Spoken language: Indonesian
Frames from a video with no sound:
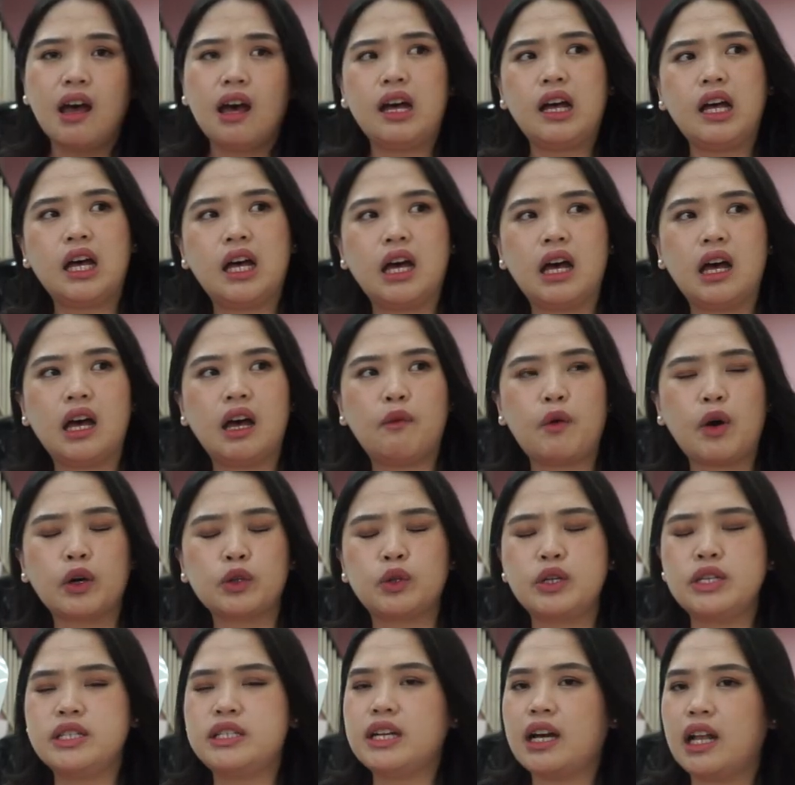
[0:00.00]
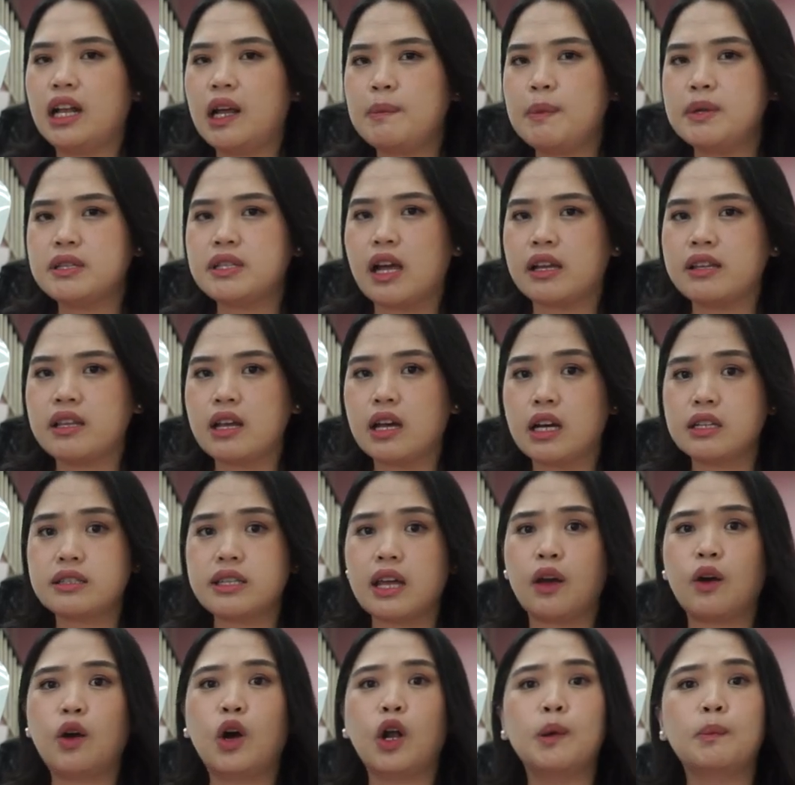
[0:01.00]
uh, waktu di jalan misalnya
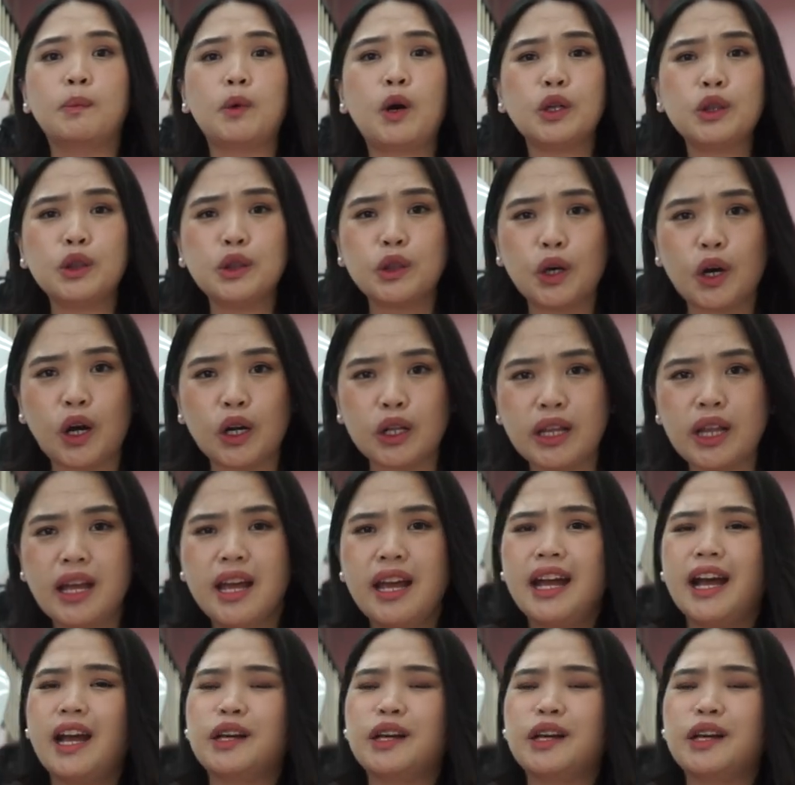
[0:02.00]
kesanggol motor